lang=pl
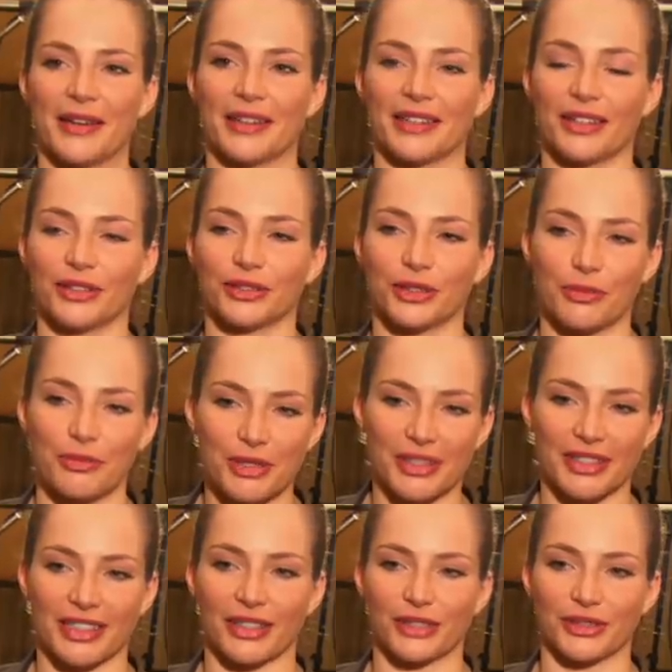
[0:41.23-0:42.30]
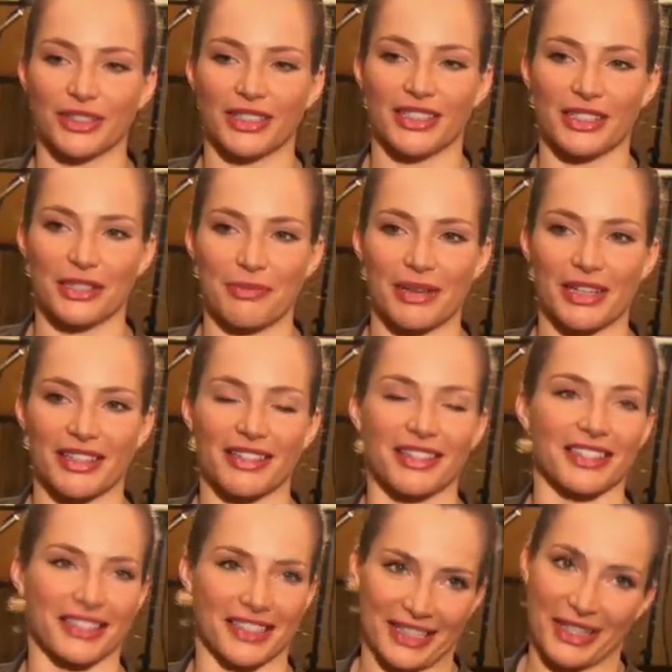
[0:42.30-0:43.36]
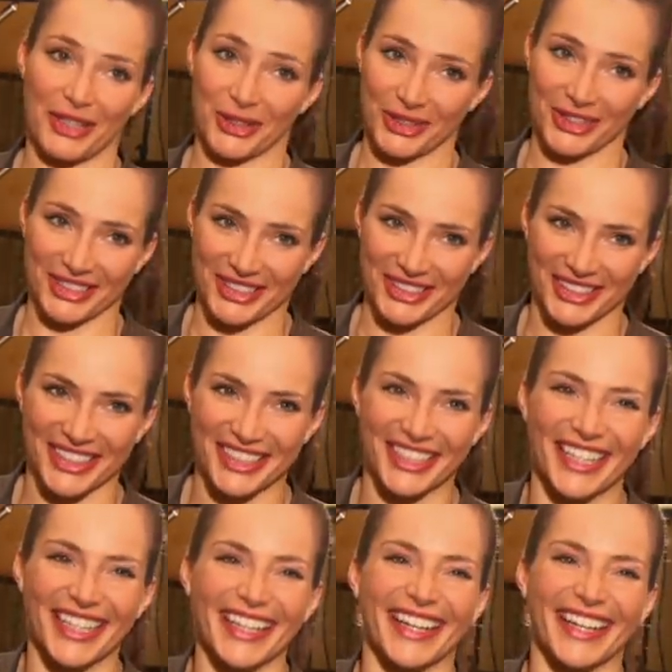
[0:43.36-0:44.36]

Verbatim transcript: e, odrobinę o tyle, że ma kilka scen erotycznych